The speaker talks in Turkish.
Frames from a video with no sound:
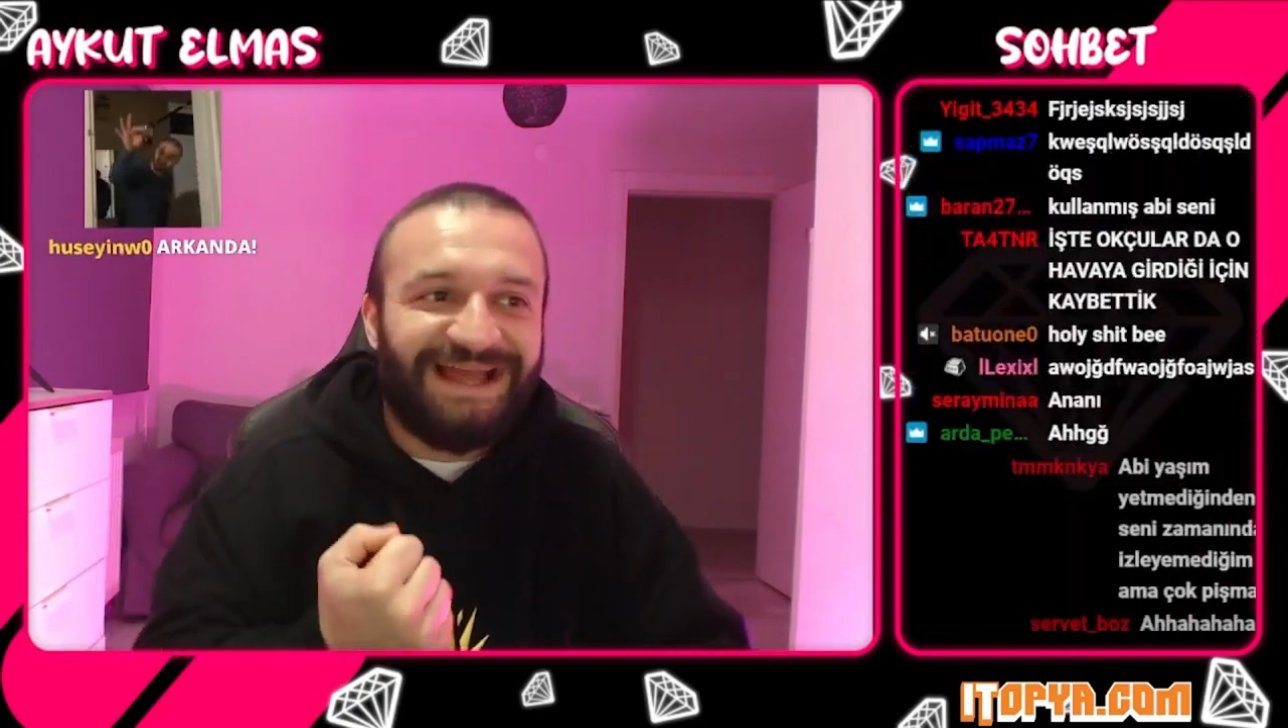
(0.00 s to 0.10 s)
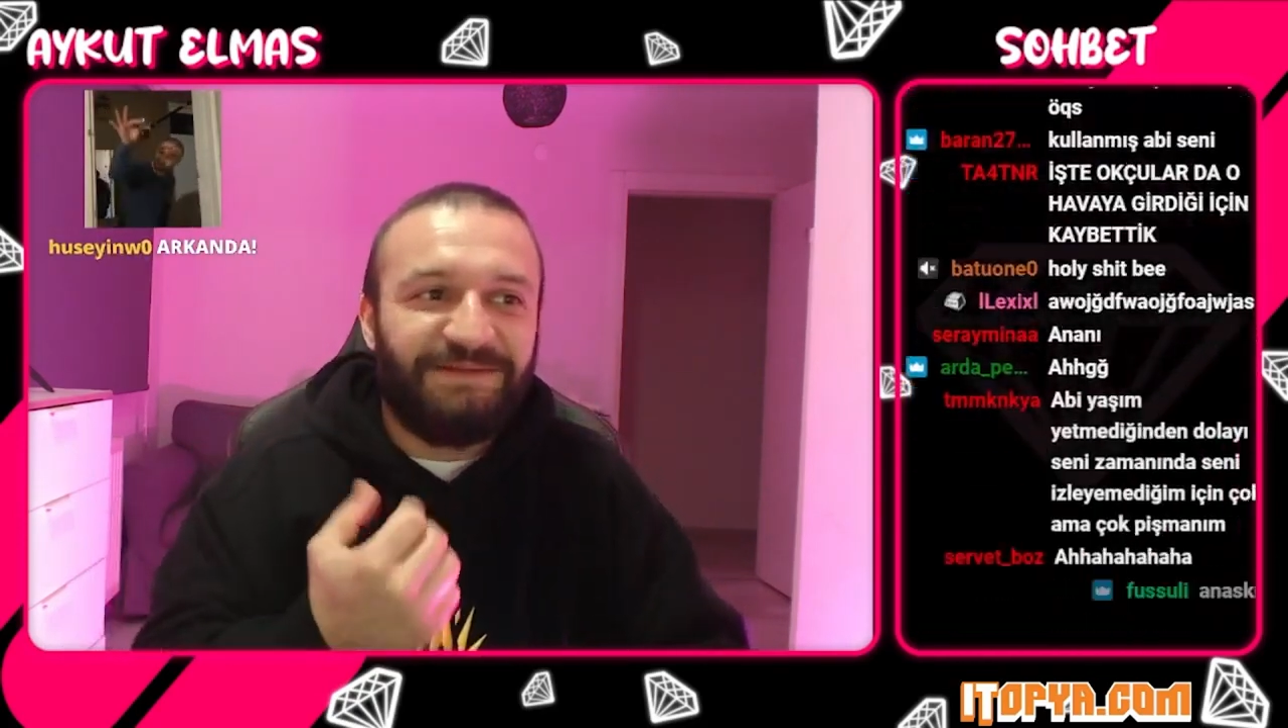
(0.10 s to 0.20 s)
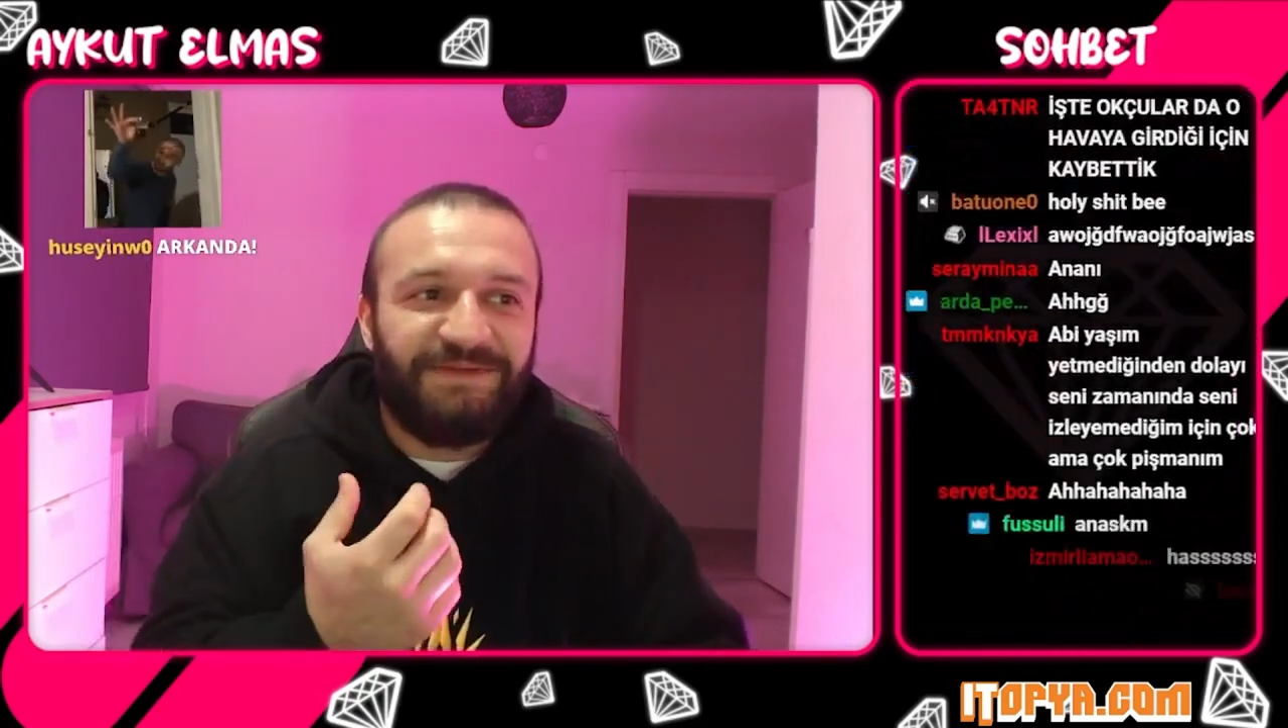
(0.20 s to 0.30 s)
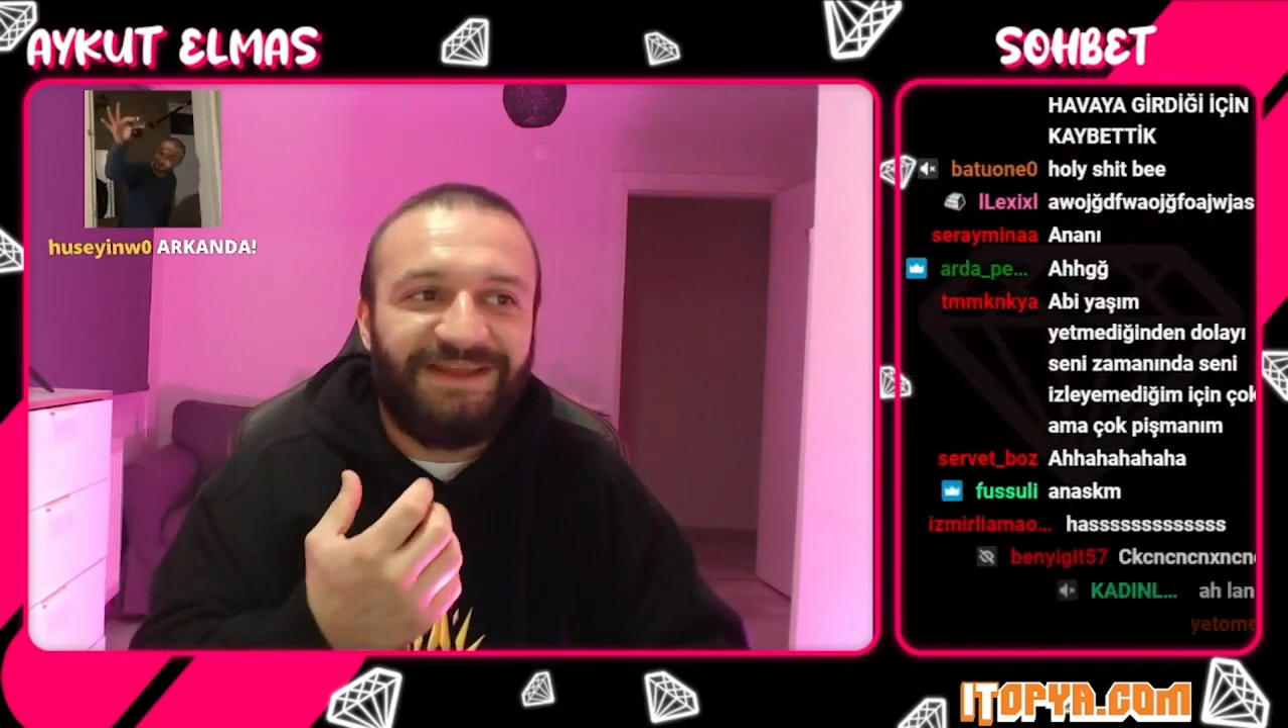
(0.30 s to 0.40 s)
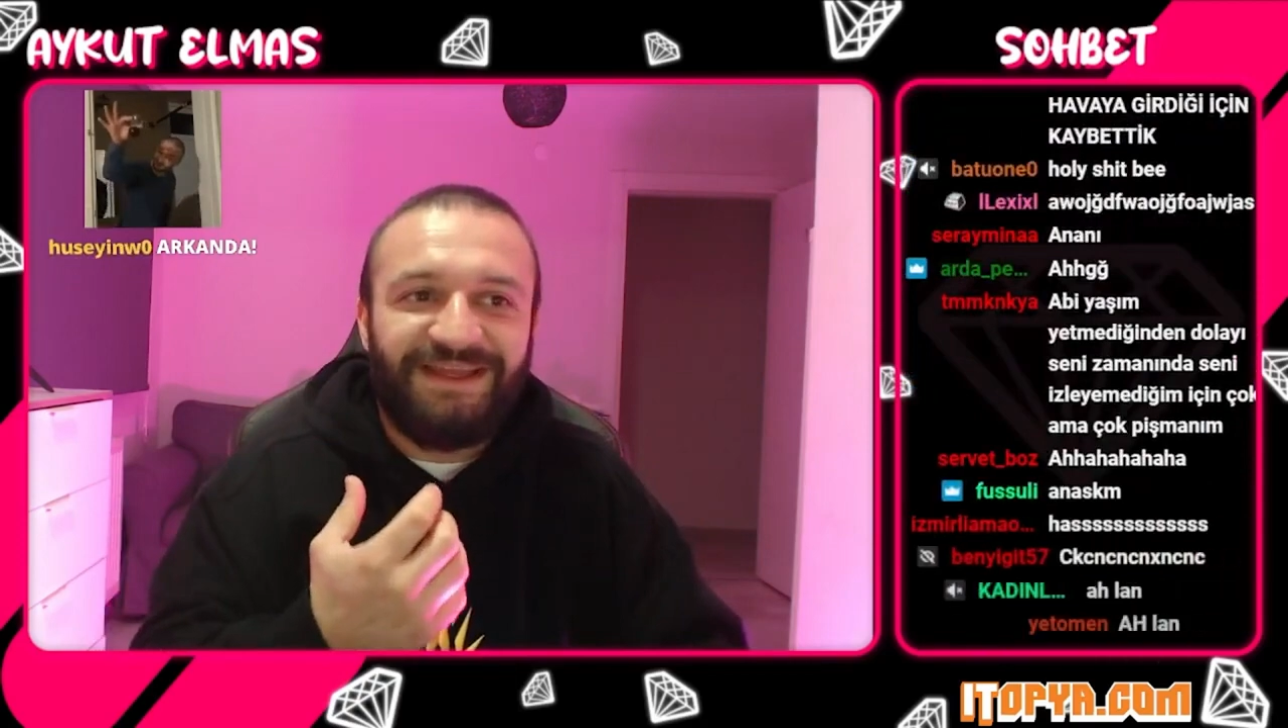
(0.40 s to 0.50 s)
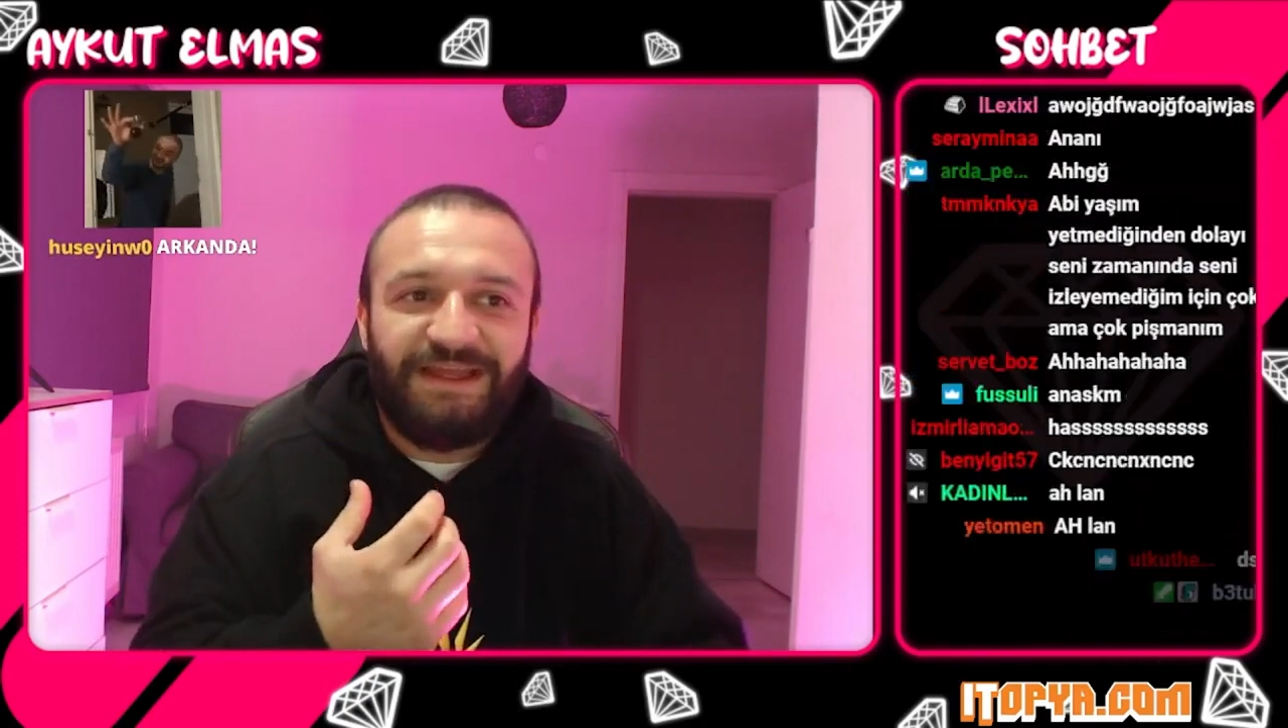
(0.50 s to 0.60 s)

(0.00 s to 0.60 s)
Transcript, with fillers: hani